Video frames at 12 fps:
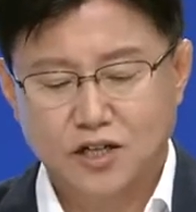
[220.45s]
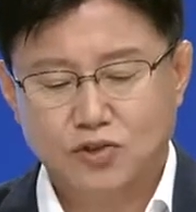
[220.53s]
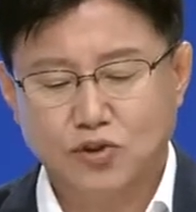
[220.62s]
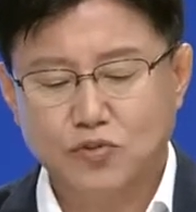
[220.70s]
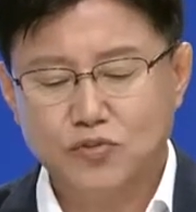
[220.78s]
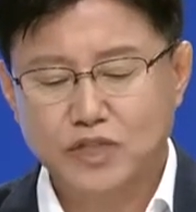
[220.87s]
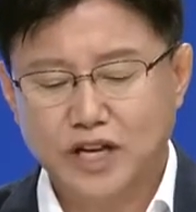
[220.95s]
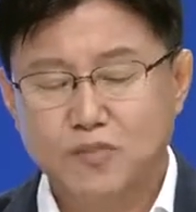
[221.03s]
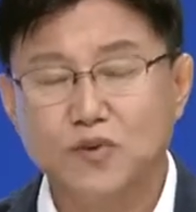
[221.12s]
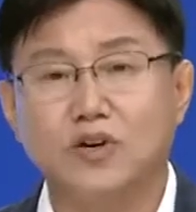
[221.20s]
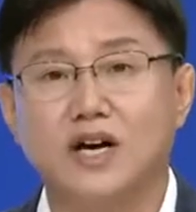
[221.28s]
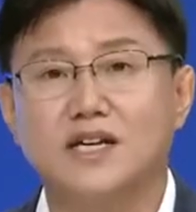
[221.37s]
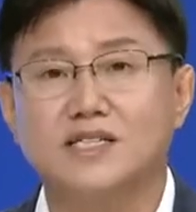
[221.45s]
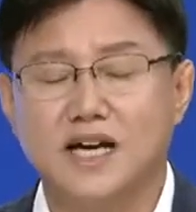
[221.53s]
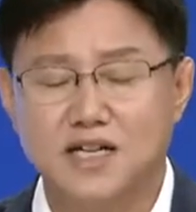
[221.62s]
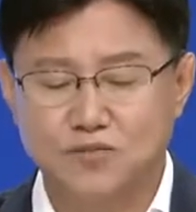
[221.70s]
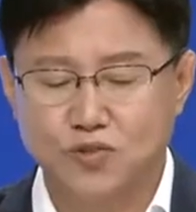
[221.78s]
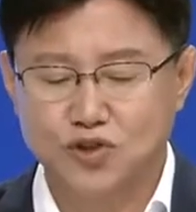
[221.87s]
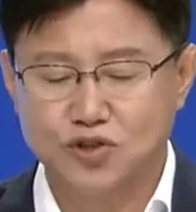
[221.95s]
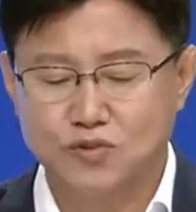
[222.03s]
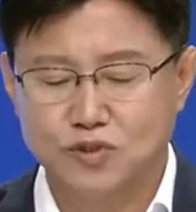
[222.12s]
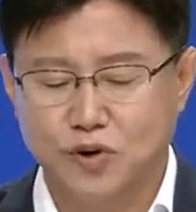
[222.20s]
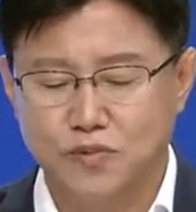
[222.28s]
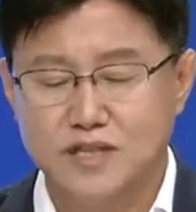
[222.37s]
동물이 행복하게 사는 모습을
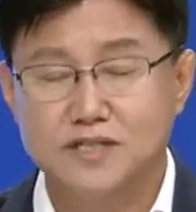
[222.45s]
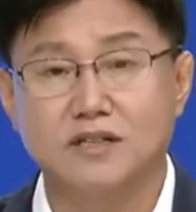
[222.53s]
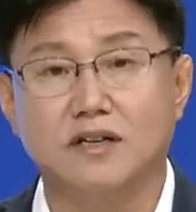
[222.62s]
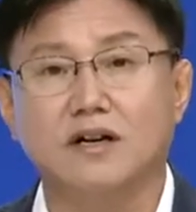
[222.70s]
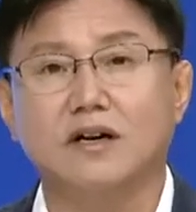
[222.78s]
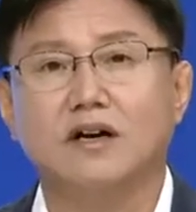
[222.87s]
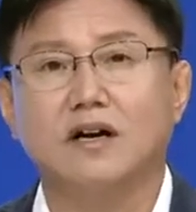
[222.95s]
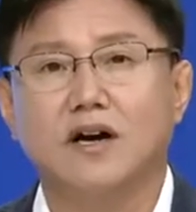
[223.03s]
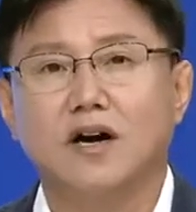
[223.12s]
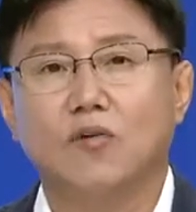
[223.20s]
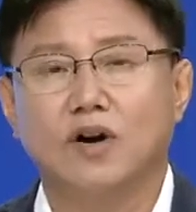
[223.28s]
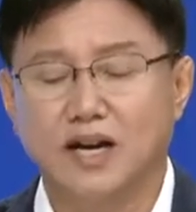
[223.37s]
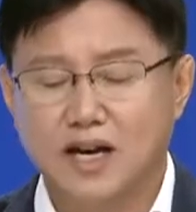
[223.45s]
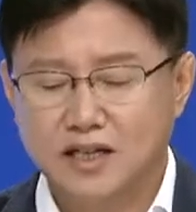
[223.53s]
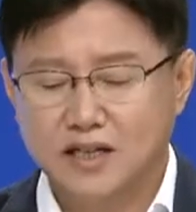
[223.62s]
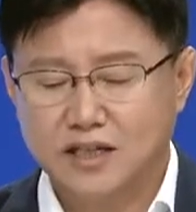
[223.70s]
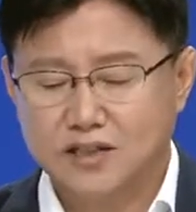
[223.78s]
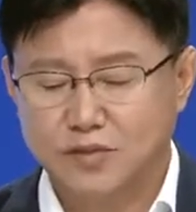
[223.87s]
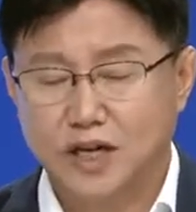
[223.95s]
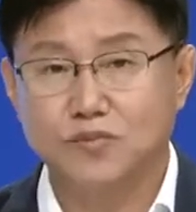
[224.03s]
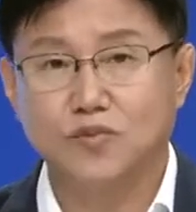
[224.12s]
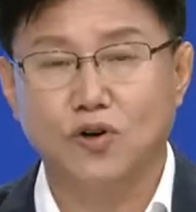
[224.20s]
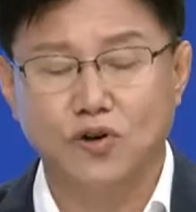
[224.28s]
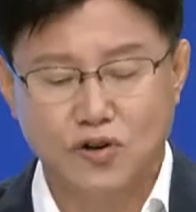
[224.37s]
보면서 관람객의
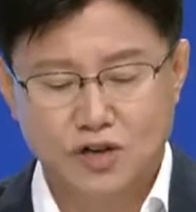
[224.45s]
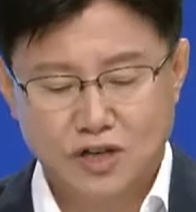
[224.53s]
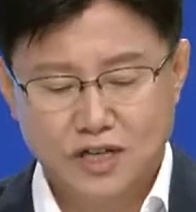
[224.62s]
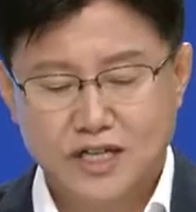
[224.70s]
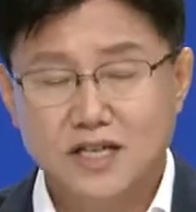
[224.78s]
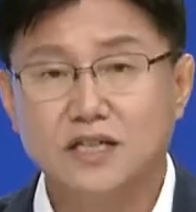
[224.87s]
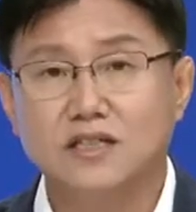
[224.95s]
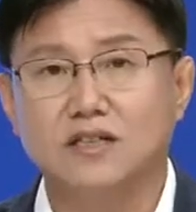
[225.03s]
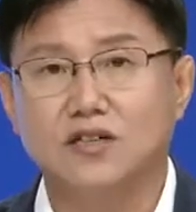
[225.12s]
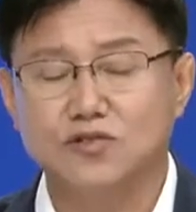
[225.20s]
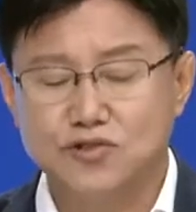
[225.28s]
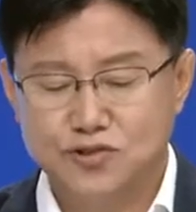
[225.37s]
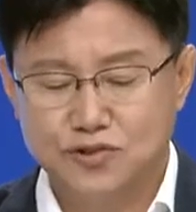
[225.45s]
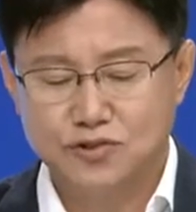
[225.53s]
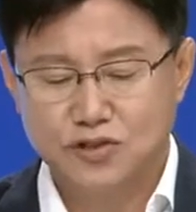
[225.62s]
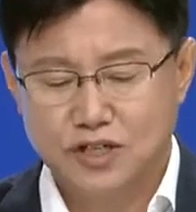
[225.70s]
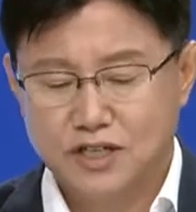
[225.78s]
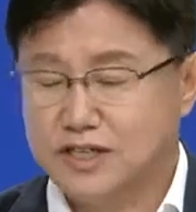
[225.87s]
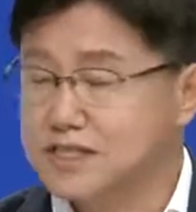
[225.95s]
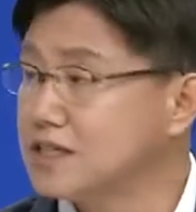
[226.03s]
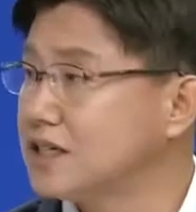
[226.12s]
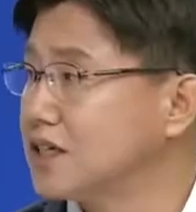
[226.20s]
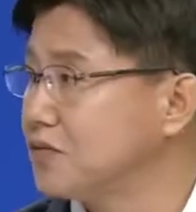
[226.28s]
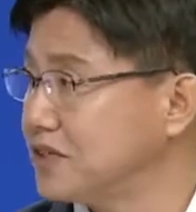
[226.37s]
마음도 힐링을 얻을 수
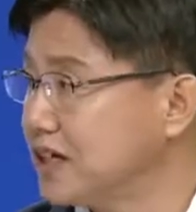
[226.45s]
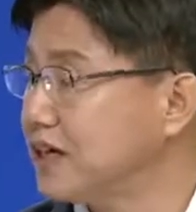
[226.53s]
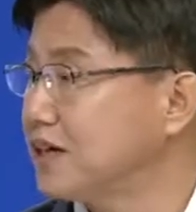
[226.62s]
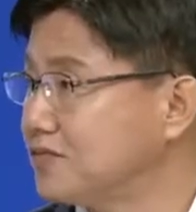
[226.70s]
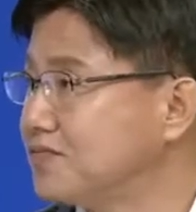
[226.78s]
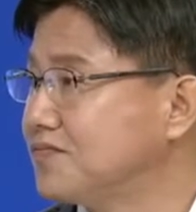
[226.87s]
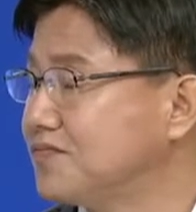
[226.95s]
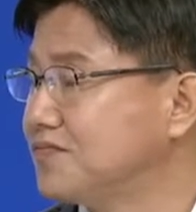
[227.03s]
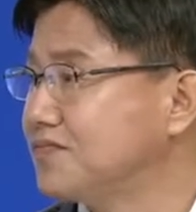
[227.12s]
있을 겁니다. 네.